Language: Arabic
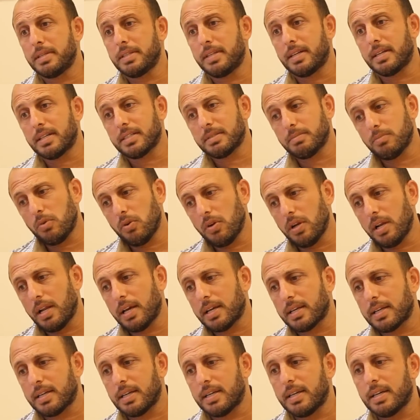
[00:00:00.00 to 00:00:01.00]
المدارس بقول
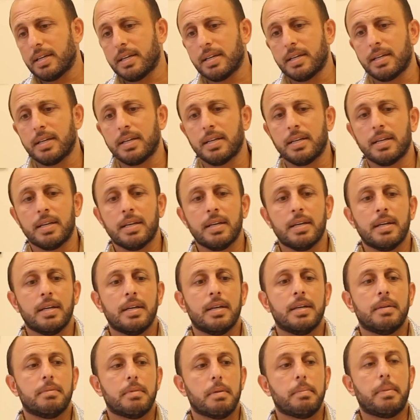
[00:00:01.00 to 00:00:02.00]
لك
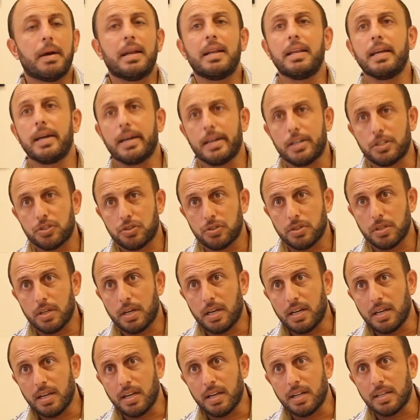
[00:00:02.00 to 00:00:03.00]
بلغش
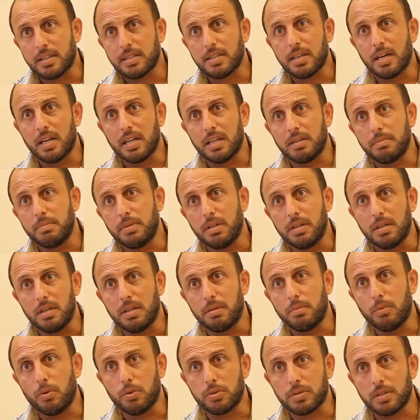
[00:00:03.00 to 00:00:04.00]
على الطالب
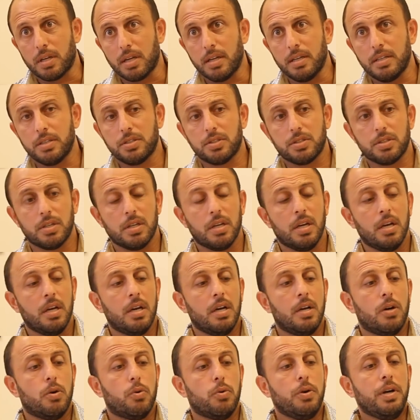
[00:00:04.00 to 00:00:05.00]
اللي بوصلش
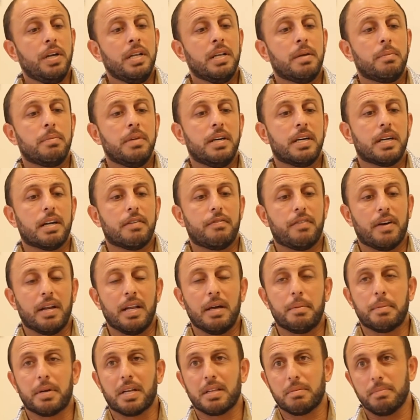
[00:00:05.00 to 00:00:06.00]
واحنا بنعرف
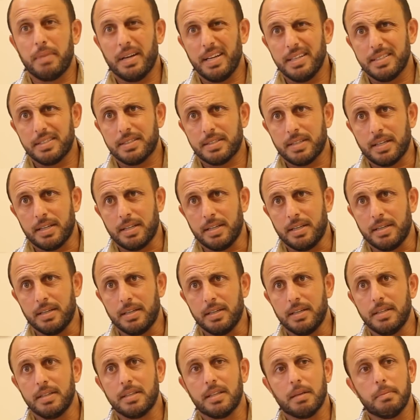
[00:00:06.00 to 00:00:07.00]
عليه مرات بعد سنه
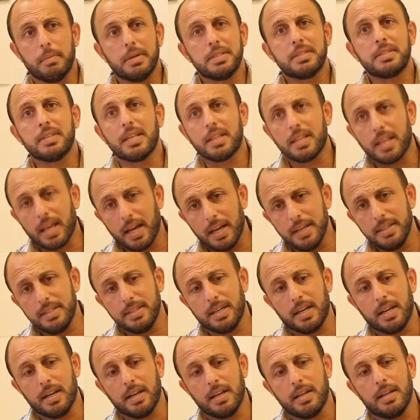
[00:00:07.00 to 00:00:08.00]
انت بس
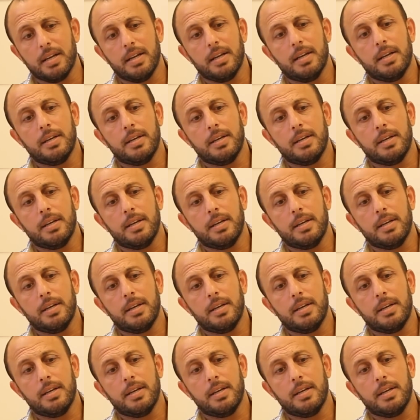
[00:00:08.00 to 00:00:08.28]
تخيل